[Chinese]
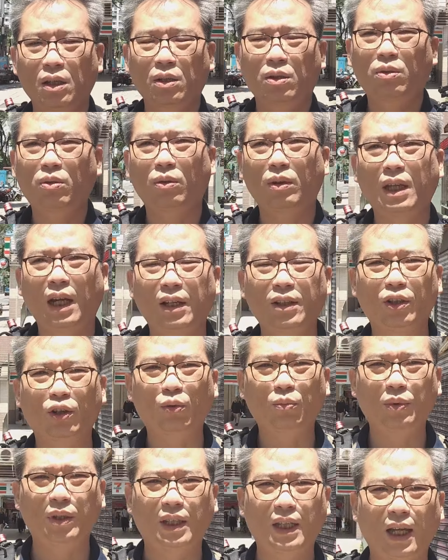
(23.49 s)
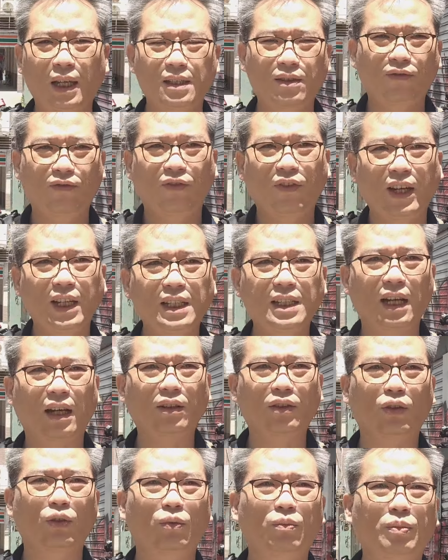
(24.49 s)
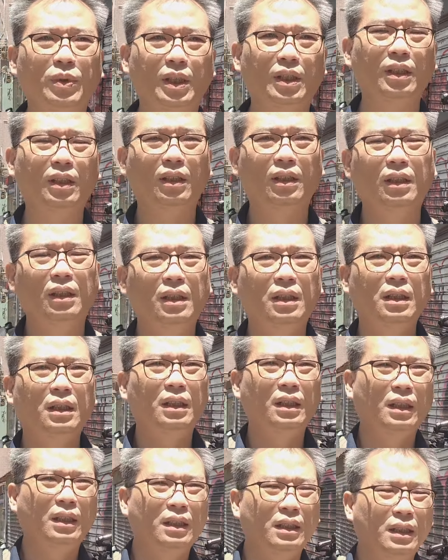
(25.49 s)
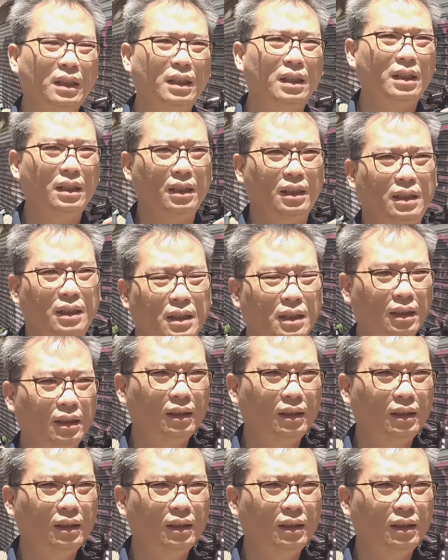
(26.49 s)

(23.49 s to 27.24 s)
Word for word: 说它牛逼，它非常牛逼。那